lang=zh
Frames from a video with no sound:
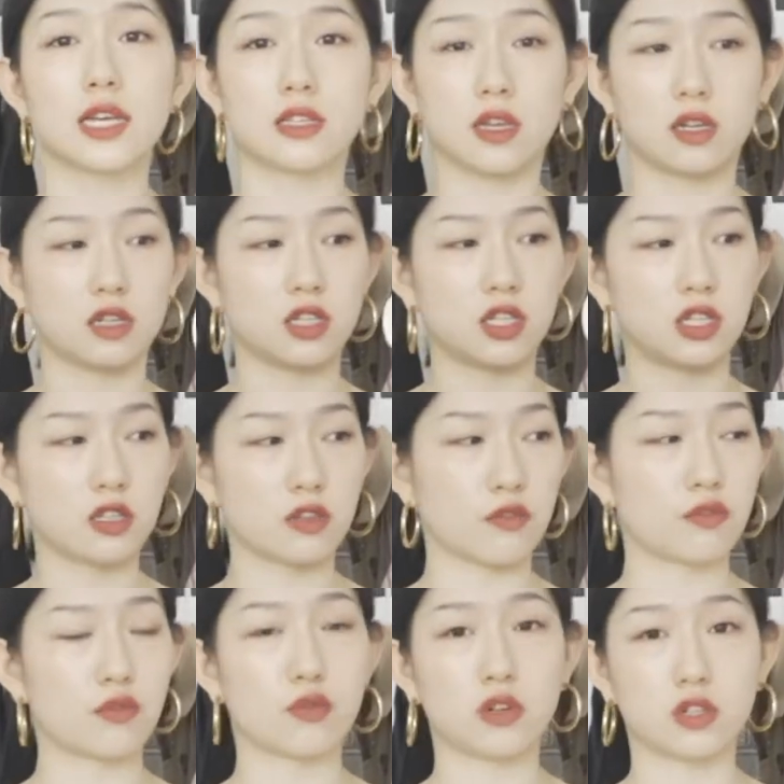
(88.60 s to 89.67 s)
也可以应
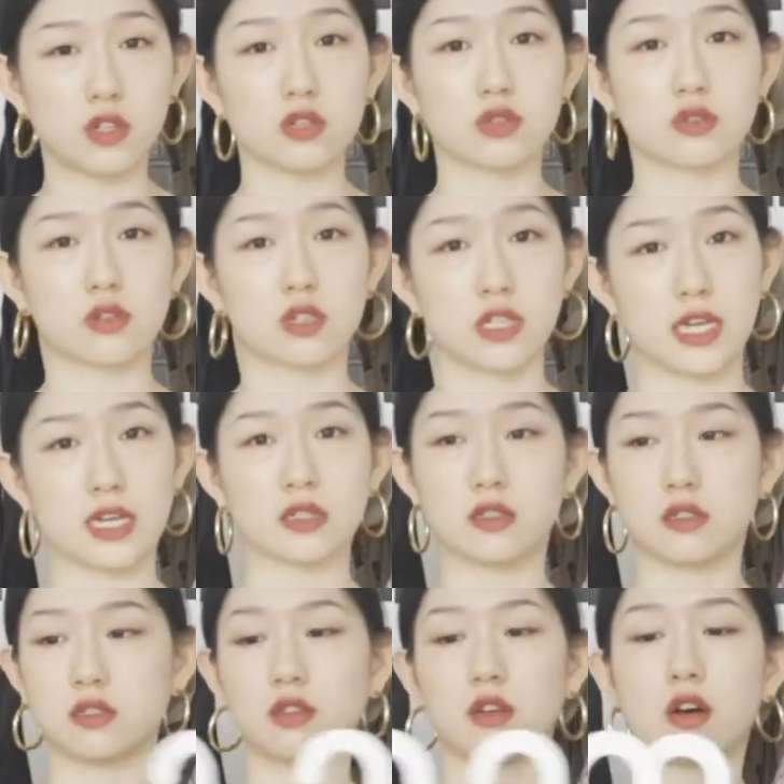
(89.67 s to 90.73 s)
付各种各样
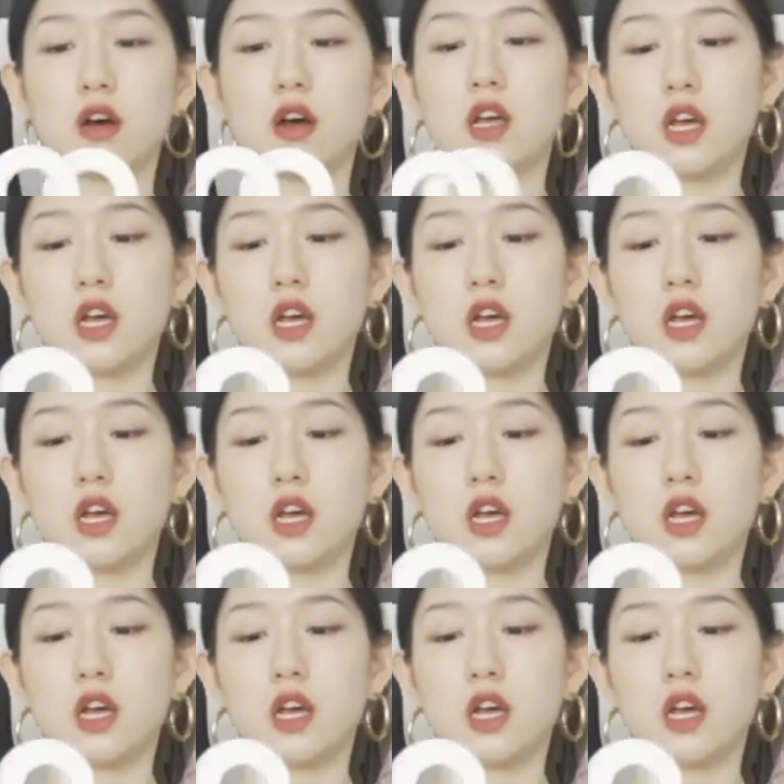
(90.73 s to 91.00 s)
子的